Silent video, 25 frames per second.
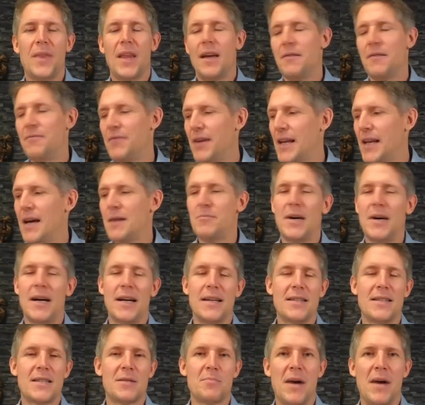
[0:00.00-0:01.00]
weder
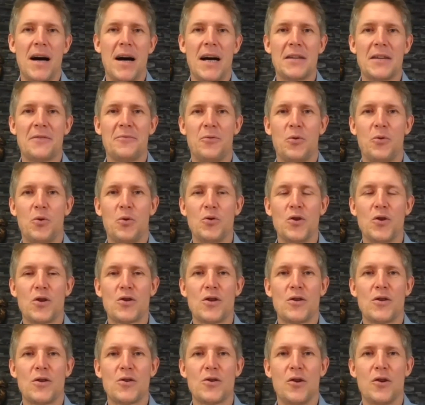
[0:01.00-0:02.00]
mein Smartphone noch
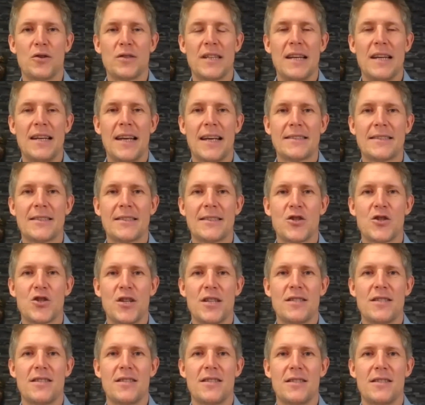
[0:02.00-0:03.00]
sonst irgendein
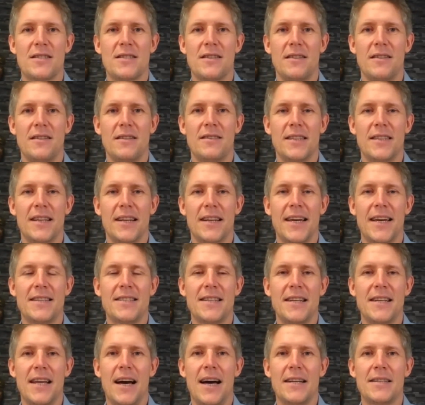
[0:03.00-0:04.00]
elektrisches Gerät
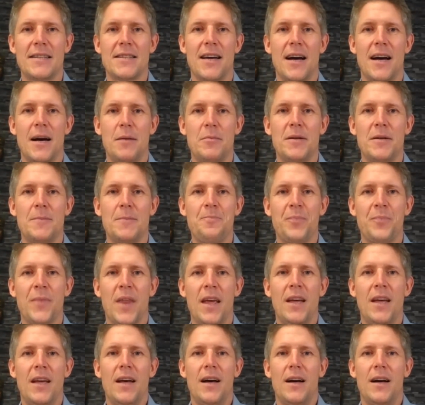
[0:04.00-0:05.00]
in der Hand habe.
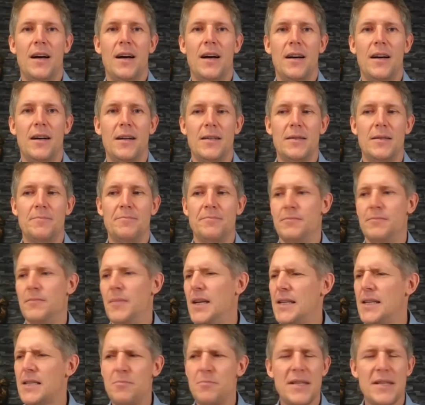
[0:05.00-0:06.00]
Ähm,
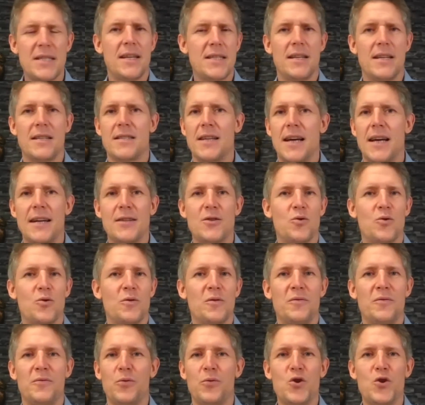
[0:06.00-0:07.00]
lese ein bisschen Zeitungen,
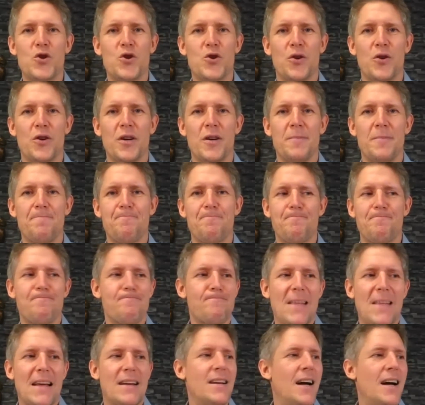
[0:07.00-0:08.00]
Frühstücke.
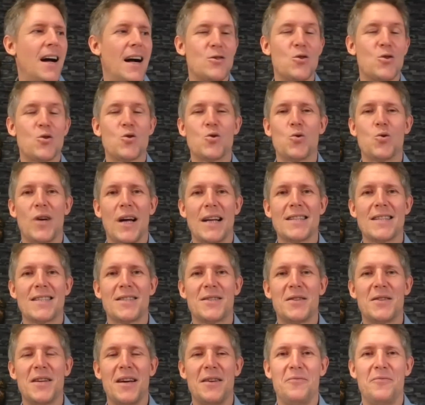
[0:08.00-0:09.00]
Also so
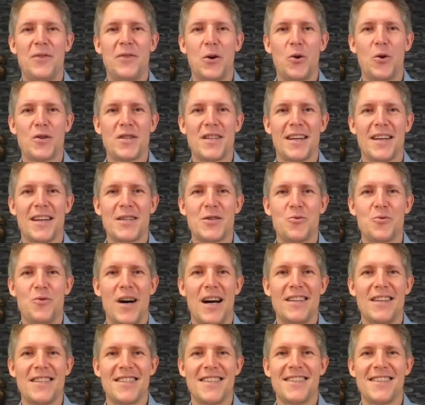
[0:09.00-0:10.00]
ganz verrückte
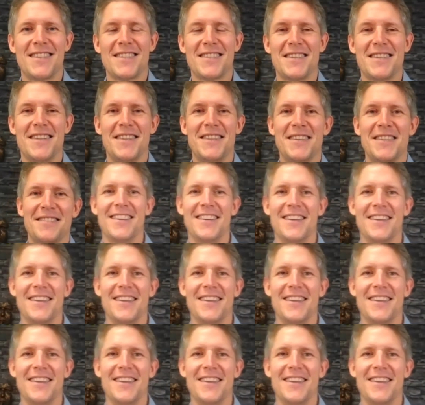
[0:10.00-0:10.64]
Rituale sind das nicht.